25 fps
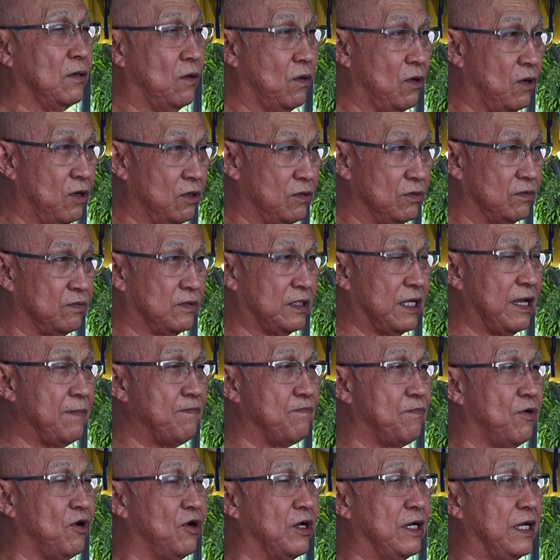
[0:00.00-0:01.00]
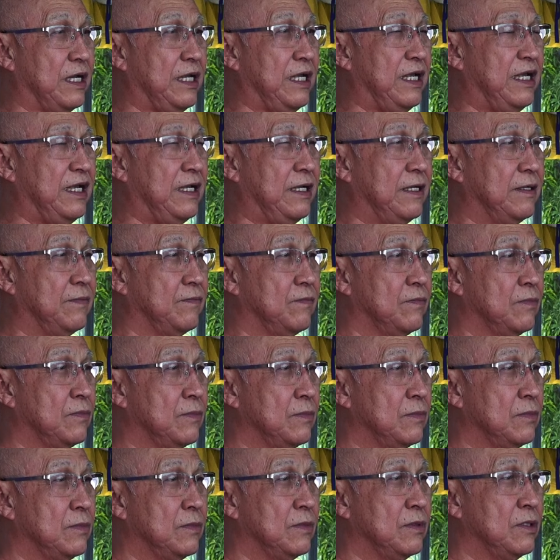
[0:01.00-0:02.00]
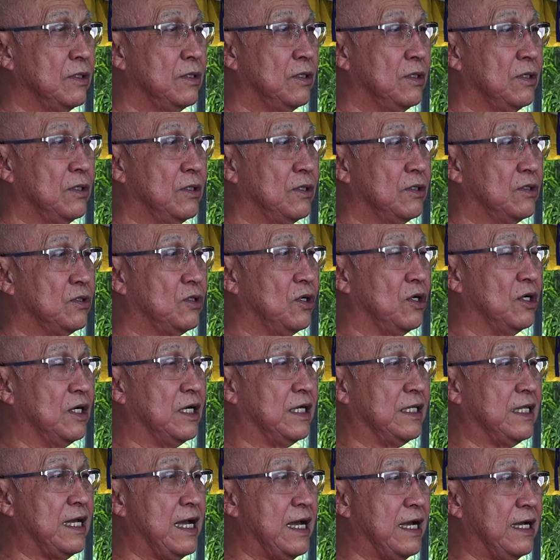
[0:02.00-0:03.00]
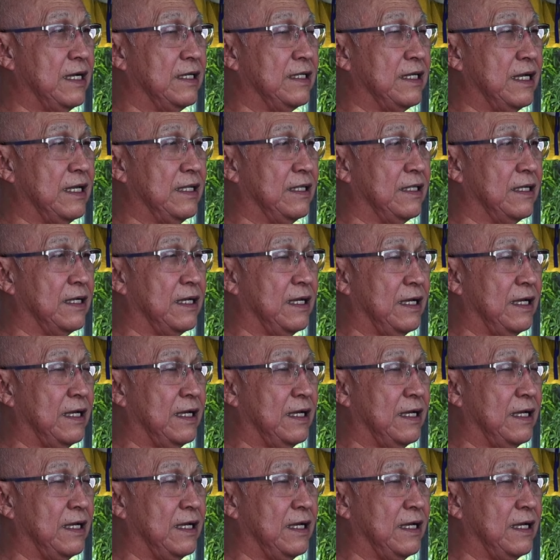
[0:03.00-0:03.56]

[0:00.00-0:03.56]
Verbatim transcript: องค์ท่านพ่อหลีจนกระทั่งท่าน